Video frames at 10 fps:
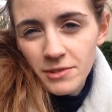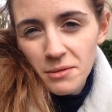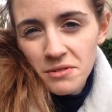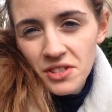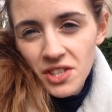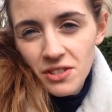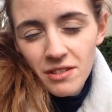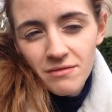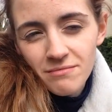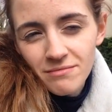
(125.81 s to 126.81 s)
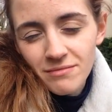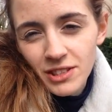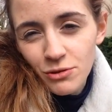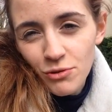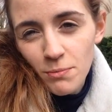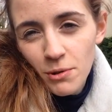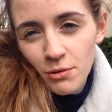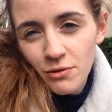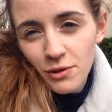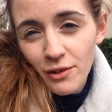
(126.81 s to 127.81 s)
Dobrze, że jest dużo
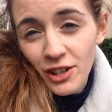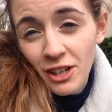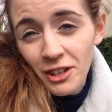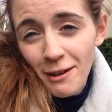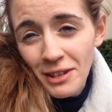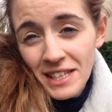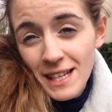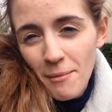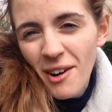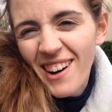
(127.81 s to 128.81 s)
bloków, które wyglądają tak samo.